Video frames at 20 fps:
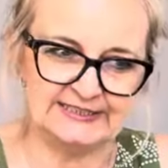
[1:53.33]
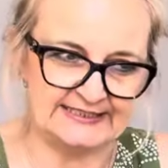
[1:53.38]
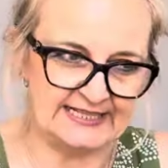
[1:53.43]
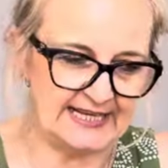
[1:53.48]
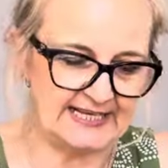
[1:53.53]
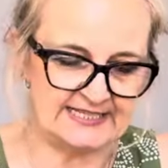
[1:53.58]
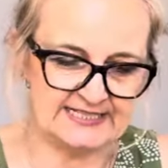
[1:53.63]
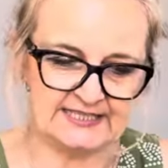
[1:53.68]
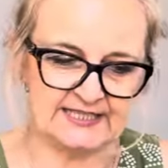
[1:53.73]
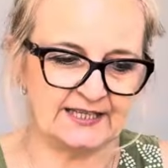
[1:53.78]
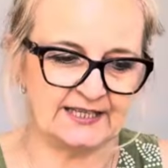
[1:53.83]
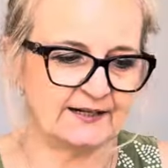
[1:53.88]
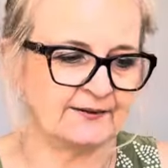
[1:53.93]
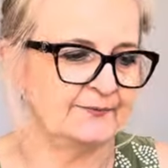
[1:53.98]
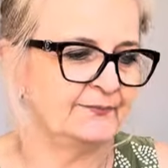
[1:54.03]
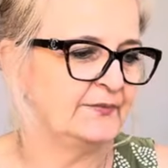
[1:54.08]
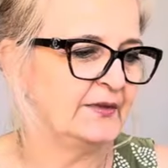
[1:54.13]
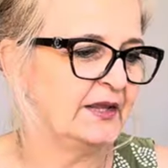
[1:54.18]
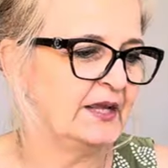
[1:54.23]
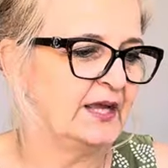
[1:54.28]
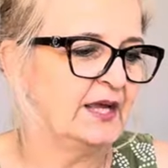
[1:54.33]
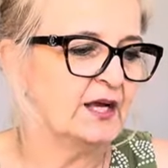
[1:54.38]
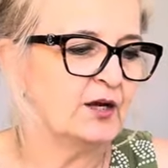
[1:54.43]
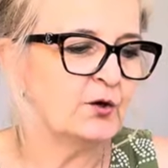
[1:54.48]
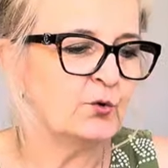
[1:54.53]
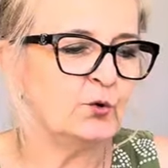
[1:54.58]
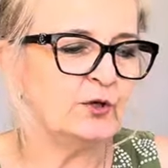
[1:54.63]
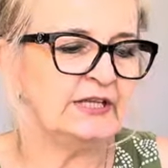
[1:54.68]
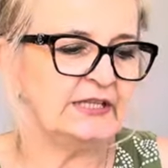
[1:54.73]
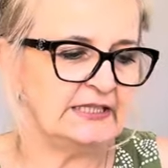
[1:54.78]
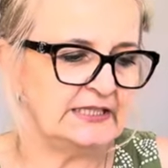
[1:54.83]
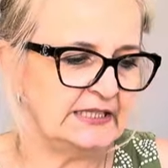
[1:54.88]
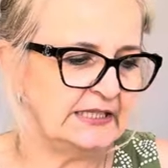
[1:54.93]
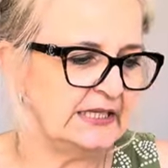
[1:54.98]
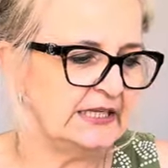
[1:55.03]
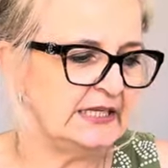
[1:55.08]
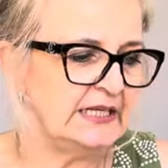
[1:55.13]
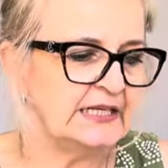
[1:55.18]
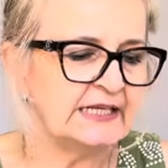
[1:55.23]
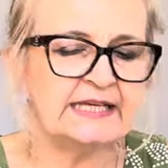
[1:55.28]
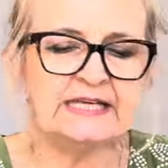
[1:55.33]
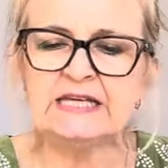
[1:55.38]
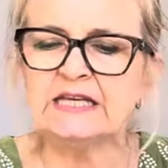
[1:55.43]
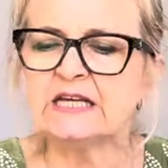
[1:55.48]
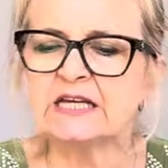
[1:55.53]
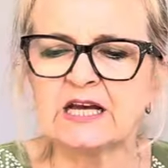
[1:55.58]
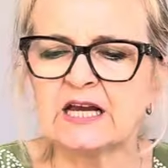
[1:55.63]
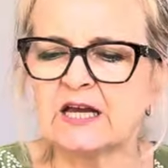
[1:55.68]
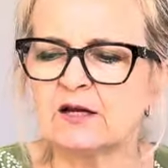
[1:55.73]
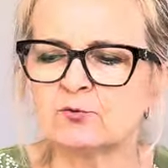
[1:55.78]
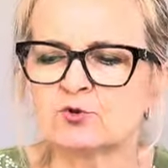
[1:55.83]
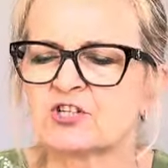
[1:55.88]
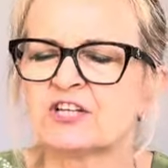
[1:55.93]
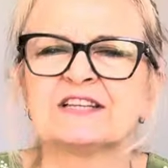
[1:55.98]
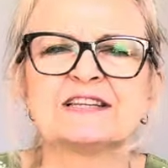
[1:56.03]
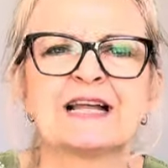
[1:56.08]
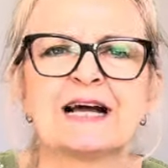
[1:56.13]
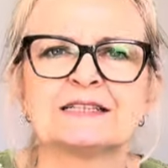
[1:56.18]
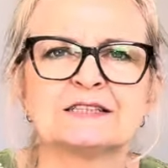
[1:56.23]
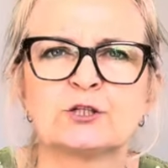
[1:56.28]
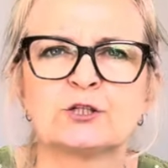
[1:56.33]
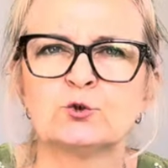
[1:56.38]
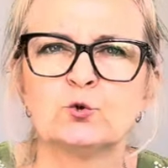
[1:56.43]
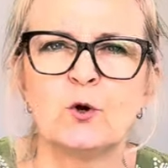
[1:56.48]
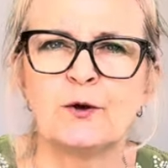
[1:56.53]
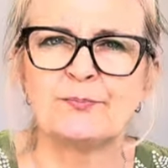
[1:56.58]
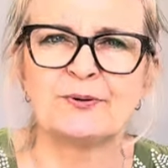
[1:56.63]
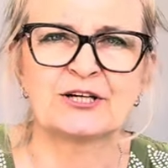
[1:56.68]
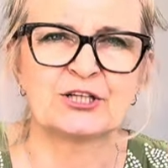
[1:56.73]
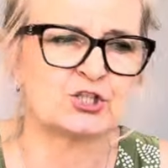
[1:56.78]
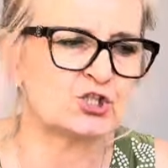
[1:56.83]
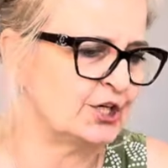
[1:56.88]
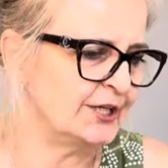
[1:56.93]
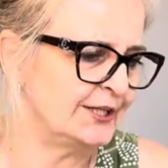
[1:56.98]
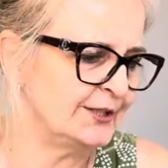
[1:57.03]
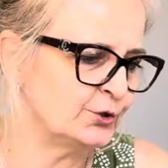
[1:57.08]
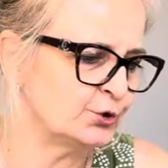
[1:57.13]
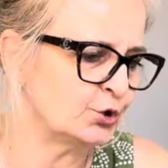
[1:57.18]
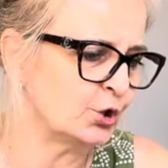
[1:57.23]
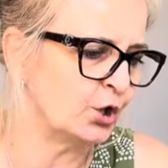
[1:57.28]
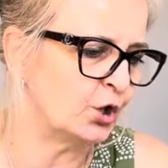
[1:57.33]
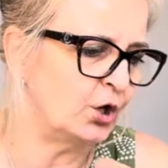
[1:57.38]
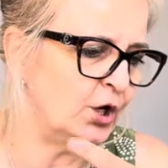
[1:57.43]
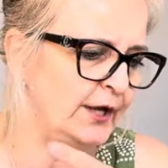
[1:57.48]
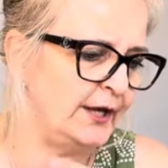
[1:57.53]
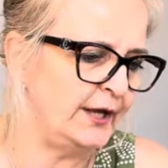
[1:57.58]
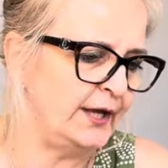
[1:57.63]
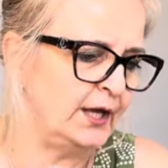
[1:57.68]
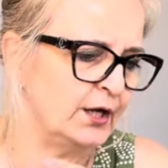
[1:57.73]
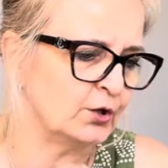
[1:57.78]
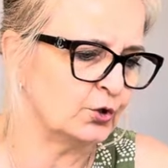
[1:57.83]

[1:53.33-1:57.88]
tester. Quindi il King è un 72% eh,